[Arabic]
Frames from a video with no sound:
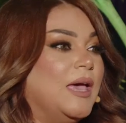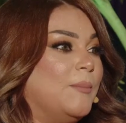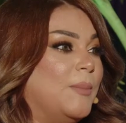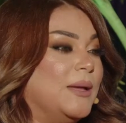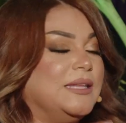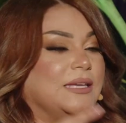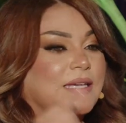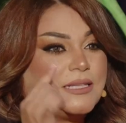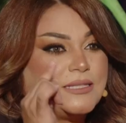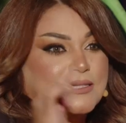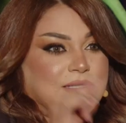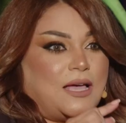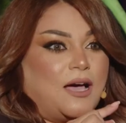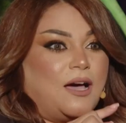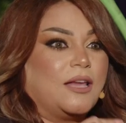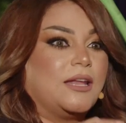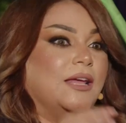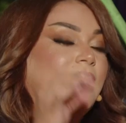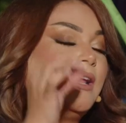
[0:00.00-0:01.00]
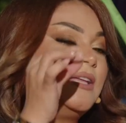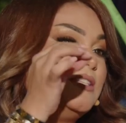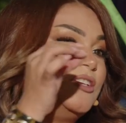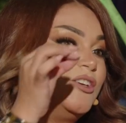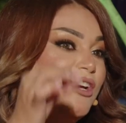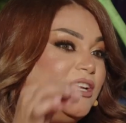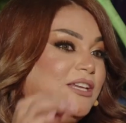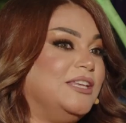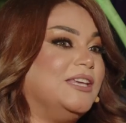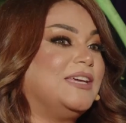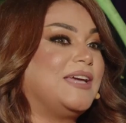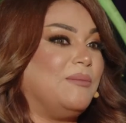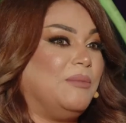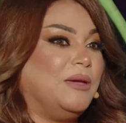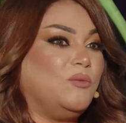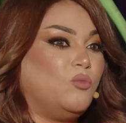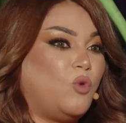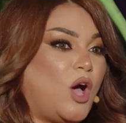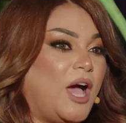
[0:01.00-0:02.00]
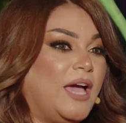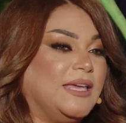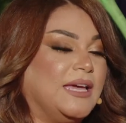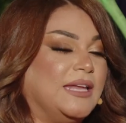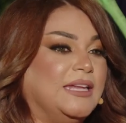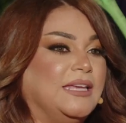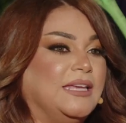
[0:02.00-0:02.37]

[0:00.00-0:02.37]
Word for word: بدك تصغري الى تقنيه كمان معينه